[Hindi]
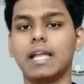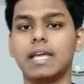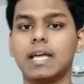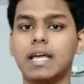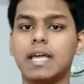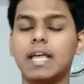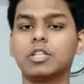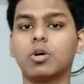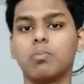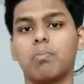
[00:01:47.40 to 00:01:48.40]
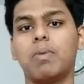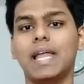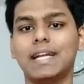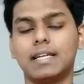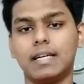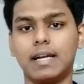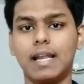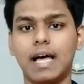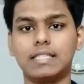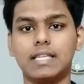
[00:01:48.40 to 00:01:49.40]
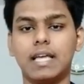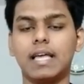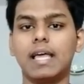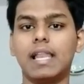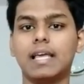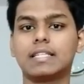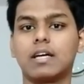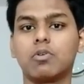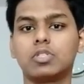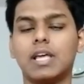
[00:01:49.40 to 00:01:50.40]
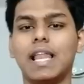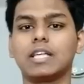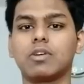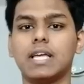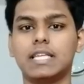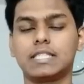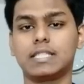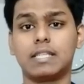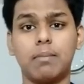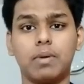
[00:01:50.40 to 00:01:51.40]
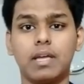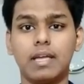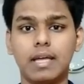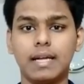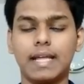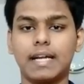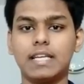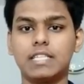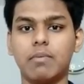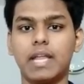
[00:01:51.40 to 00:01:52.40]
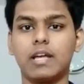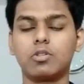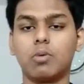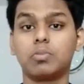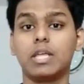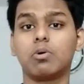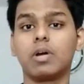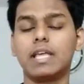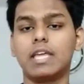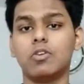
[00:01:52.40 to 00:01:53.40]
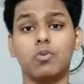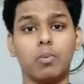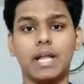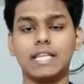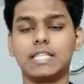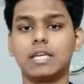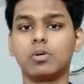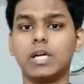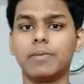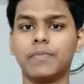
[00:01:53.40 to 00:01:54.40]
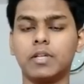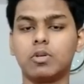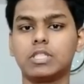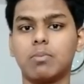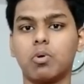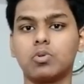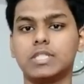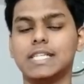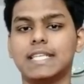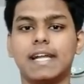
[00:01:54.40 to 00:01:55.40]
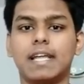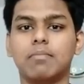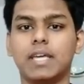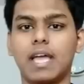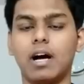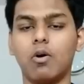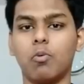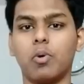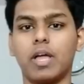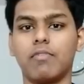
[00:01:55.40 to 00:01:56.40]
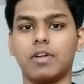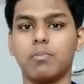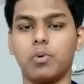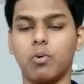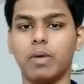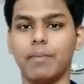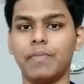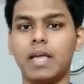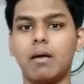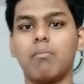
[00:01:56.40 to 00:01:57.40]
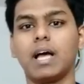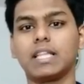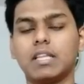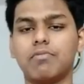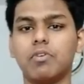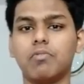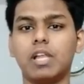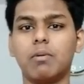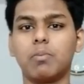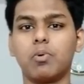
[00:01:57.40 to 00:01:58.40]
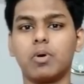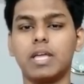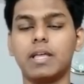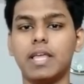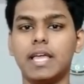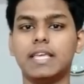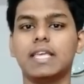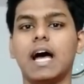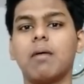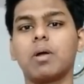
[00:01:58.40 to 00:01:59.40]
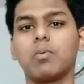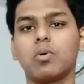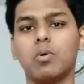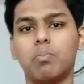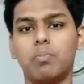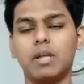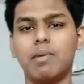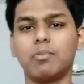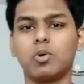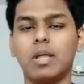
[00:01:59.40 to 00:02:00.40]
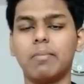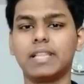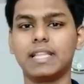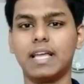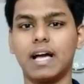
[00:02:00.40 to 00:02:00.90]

नहीं एकदम प्लेन ग्लास ही है लेकिन इसका कुछ ग्लास का इस टाइप के टेक्निक से बनाएंगे तो आप देखोगे ह्यूमन आई से देखोगे तो इसका आपको कुछ डिजाइन टाइप दिखेगा ओप्पो के एफ प्रो में बात होती है व्यू इलेवन प्रो की यहाँ पर आपको प्रीमियम तो नहीं मिलता इतना